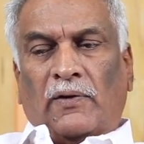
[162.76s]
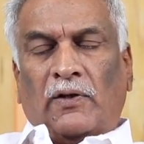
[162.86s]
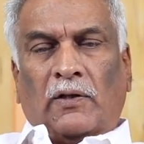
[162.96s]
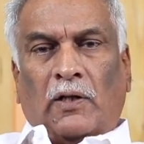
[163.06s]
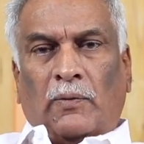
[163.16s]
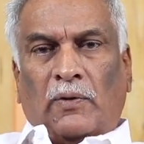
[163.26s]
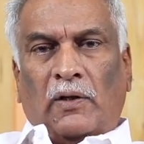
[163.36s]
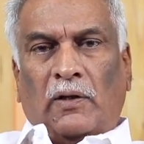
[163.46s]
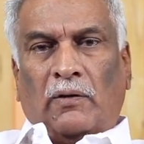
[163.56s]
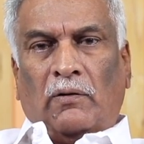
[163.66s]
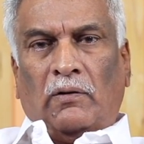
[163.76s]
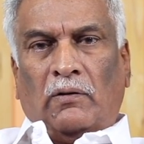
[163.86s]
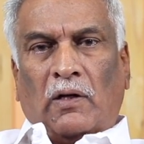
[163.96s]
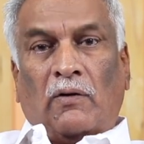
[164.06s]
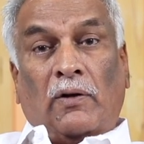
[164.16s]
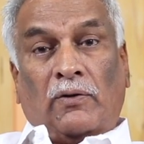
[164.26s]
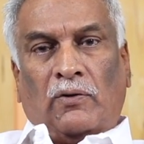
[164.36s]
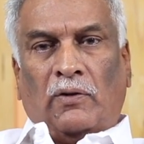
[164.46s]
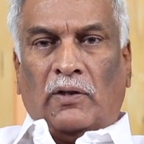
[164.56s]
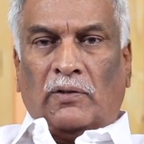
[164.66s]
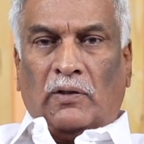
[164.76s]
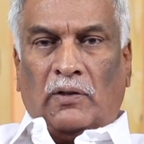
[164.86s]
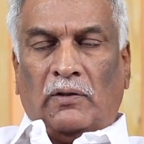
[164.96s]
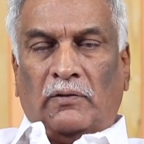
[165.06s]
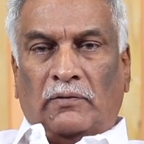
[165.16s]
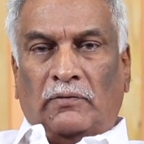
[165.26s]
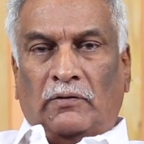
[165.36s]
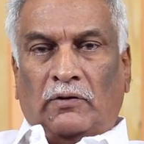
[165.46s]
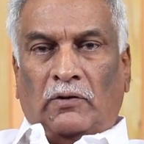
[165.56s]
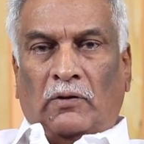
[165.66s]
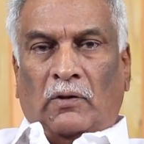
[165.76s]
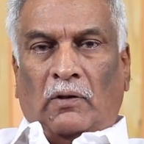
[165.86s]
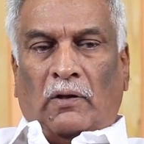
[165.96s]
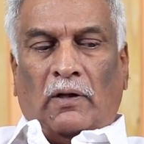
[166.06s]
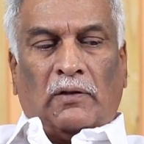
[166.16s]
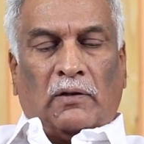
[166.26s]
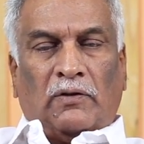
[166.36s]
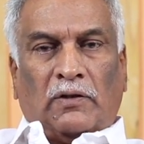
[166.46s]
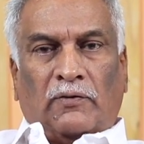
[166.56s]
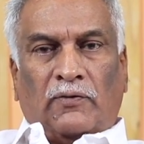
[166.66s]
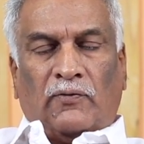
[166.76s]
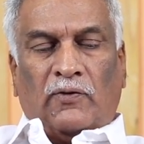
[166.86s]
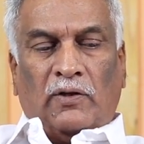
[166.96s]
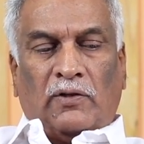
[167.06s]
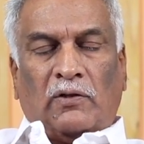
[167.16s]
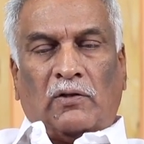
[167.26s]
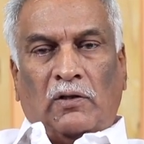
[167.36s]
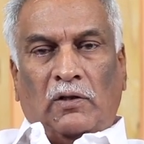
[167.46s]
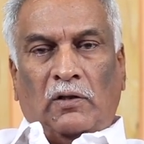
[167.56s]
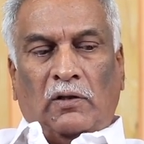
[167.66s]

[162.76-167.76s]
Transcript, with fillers: సీతారామ కళ్యాణంలో రావణాసురుడు వేస్తారు ఆయన ఆ తర్వాత ఫిఫ్టీ సిక్స్టీ